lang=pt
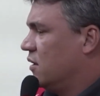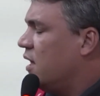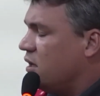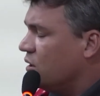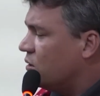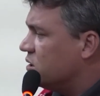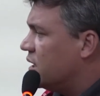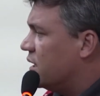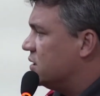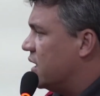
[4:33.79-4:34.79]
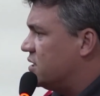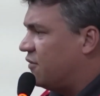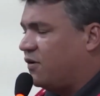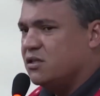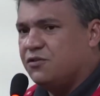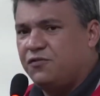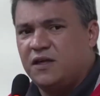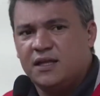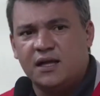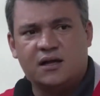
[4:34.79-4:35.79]
Que isso, gente? A gente está falando de
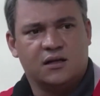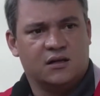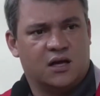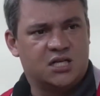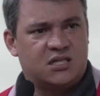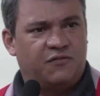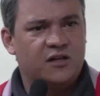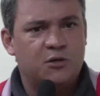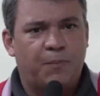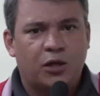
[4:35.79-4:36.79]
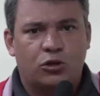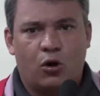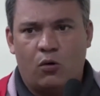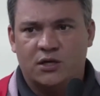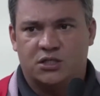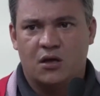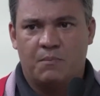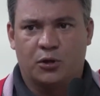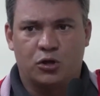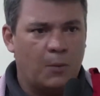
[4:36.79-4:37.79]
vida. A gente está falando de pessoas.
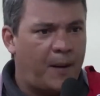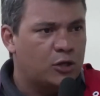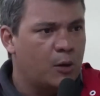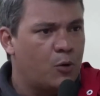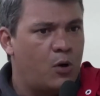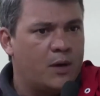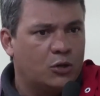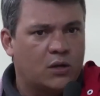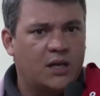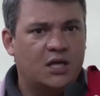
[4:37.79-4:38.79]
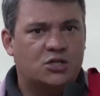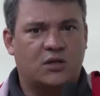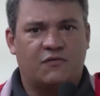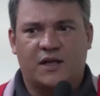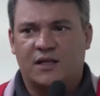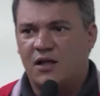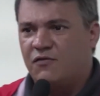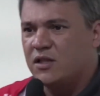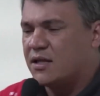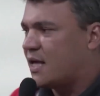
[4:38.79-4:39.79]
Pessoa que passou por um momento crítico devido,
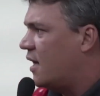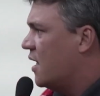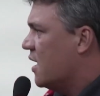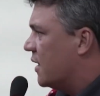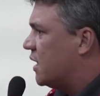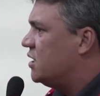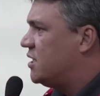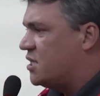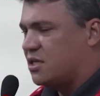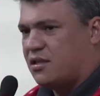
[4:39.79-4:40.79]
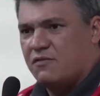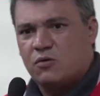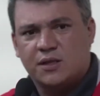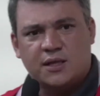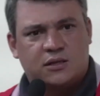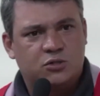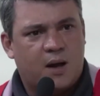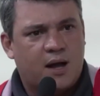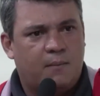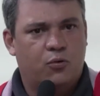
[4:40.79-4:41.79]
devido a essa, essa enchente que teve em Conceição de
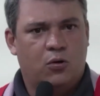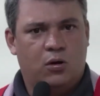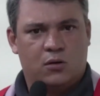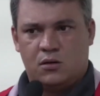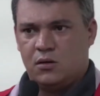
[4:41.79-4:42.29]
Macabu.